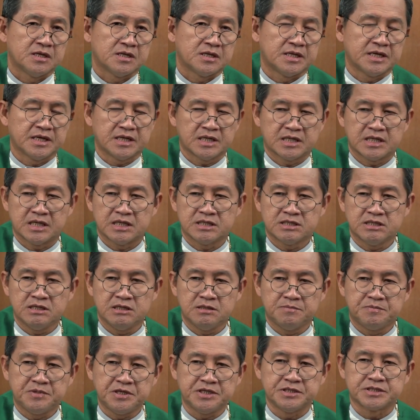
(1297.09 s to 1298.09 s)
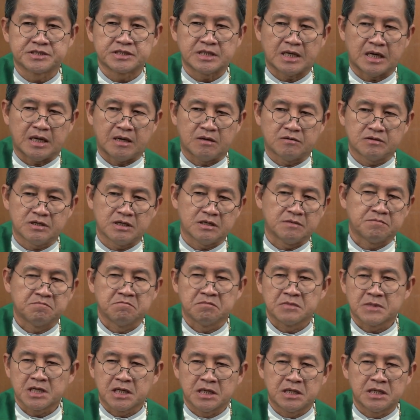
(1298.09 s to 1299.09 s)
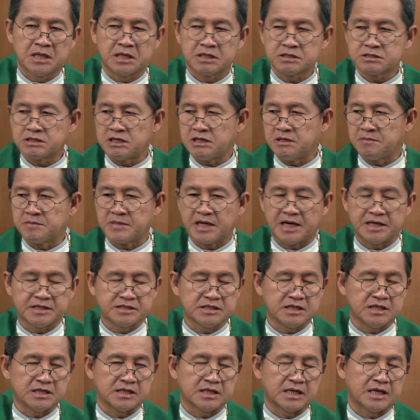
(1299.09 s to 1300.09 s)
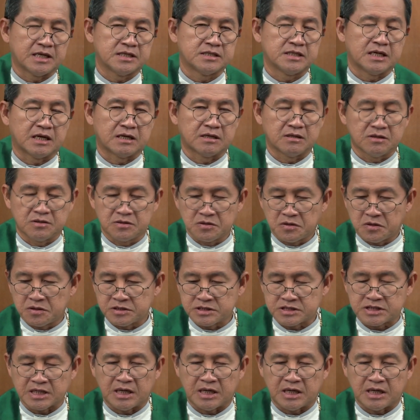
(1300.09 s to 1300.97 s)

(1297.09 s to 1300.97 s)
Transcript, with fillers: ในขณะที่พี่สาวเนี่ยกำลังเตรียมหลายสิ่งหลายอย่าง แล้วน้อง